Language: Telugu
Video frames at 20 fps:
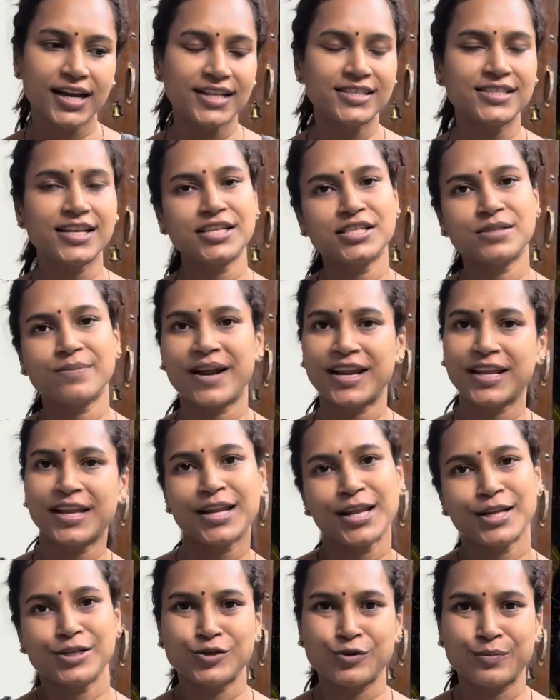డిజైన్స్
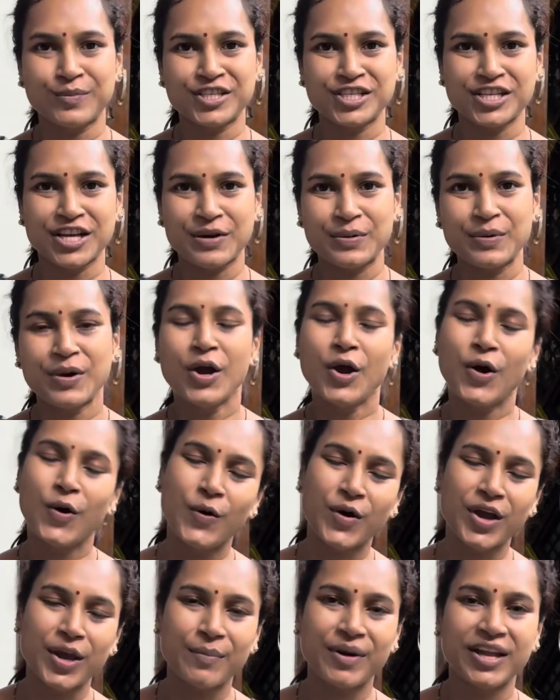మట్టికి నేను చూపించాను
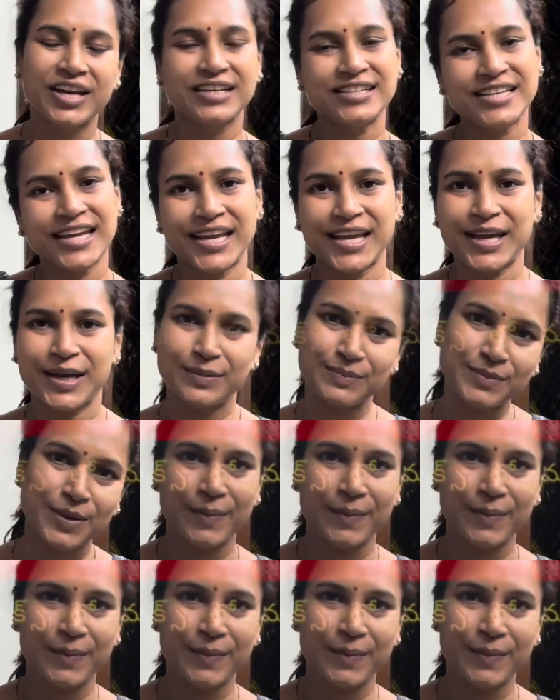ఓకే మరి టేక్ కేర్